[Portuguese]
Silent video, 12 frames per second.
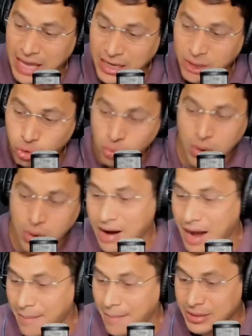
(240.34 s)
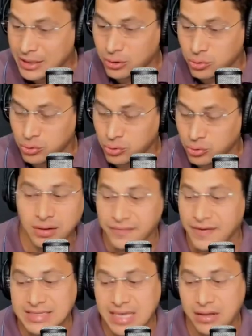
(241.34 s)
em João, capítulo
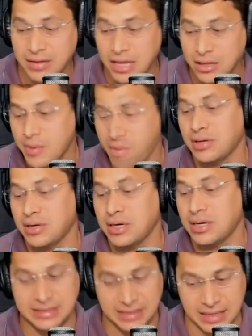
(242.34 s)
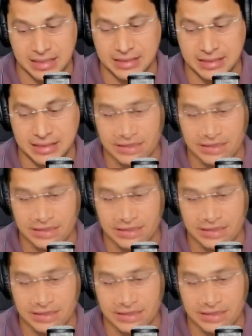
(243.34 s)
8, versículo de número 36.